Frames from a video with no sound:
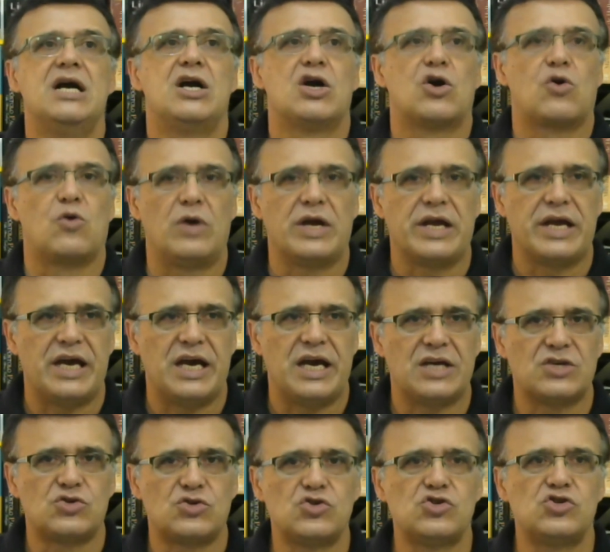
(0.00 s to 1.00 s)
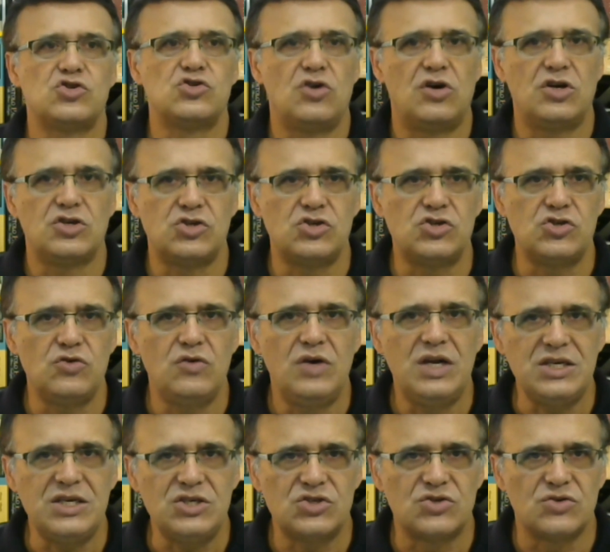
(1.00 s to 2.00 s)
conhece os nossos
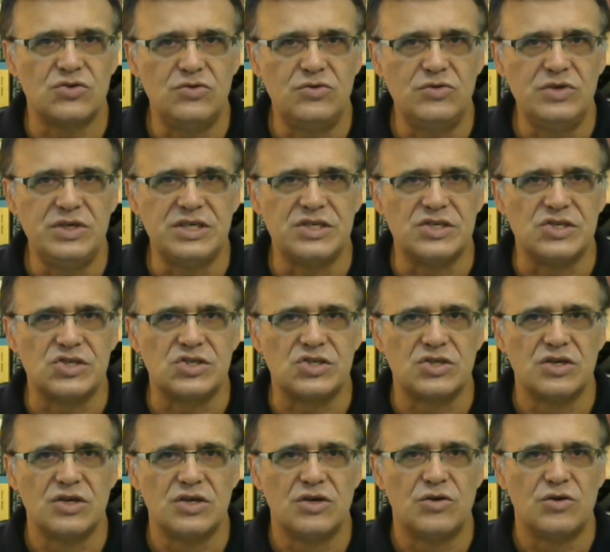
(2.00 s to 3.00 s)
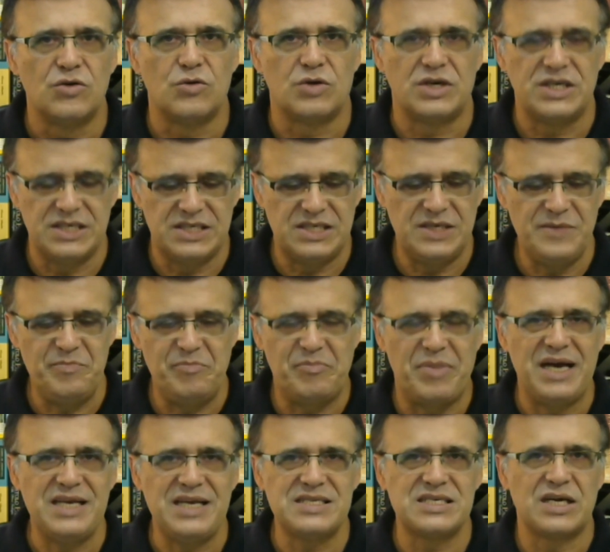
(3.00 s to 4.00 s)
corações, o que se
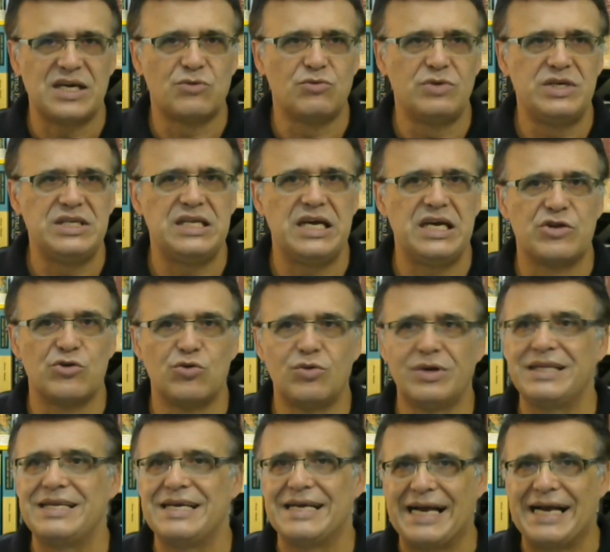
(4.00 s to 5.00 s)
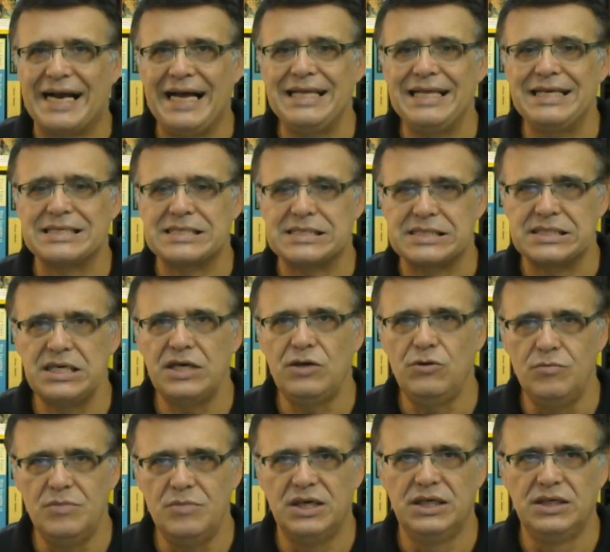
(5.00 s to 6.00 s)
passa no interior de cada ser
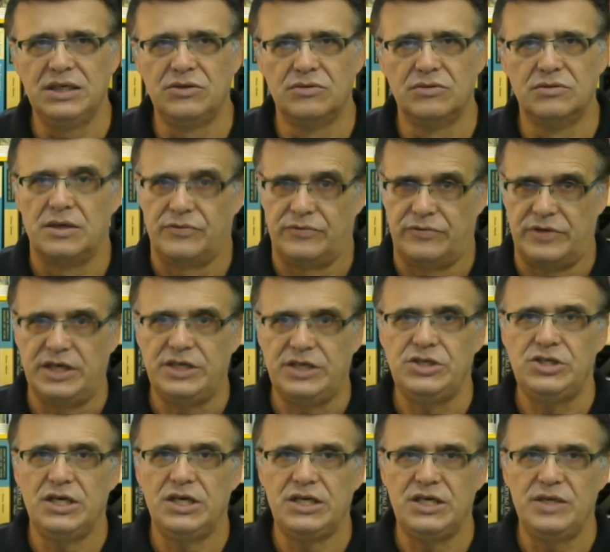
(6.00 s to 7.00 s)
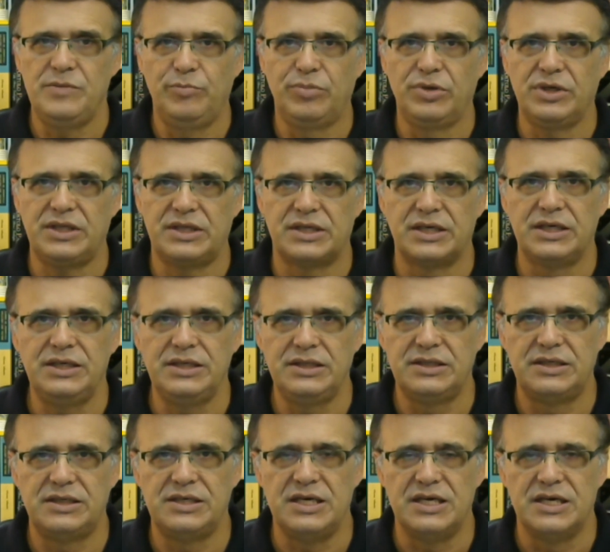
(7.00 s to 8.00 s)
humano. Veja que
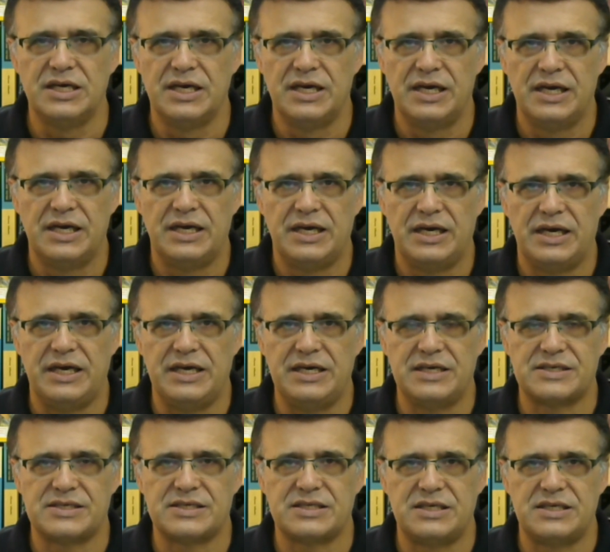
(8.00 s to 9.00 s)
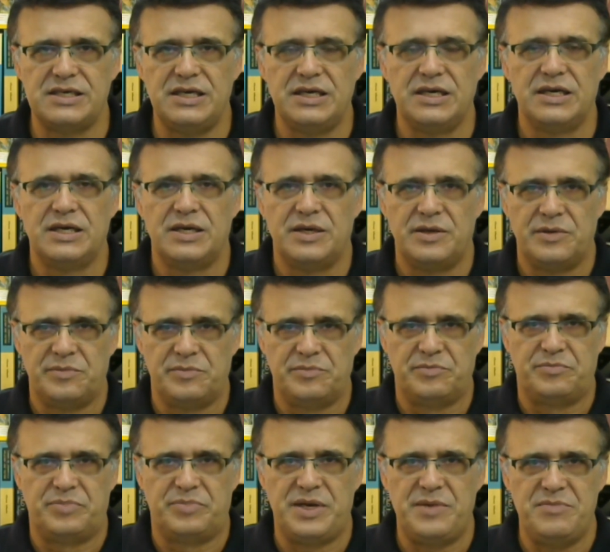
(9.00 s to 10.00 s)
importante este
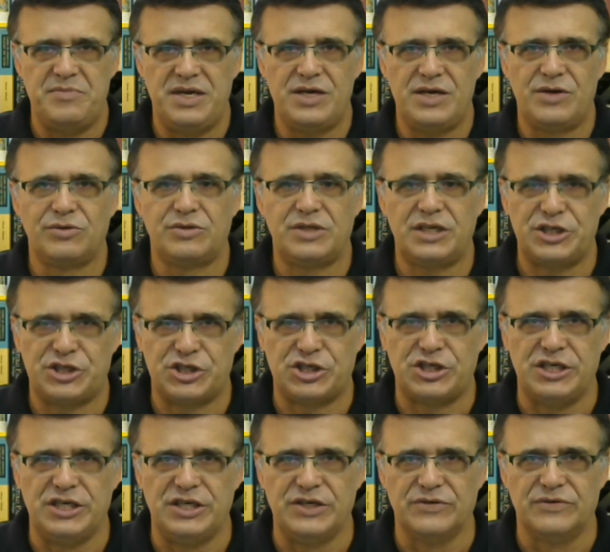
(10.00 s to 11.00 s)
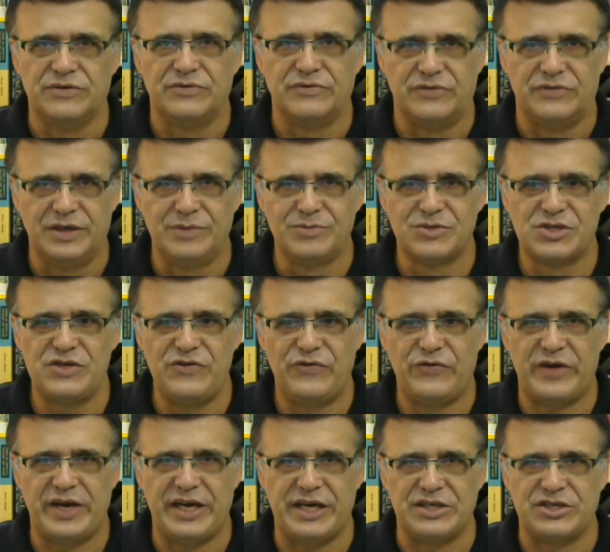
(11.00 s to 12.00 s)
primeiro trechinho. Vamos em
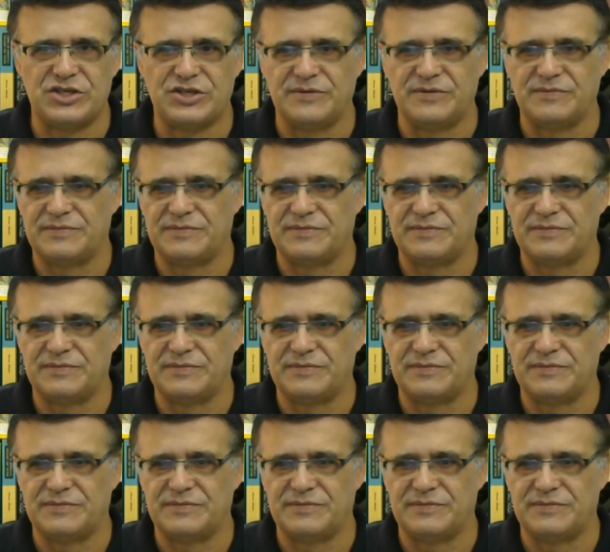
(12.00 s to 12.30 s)
frente.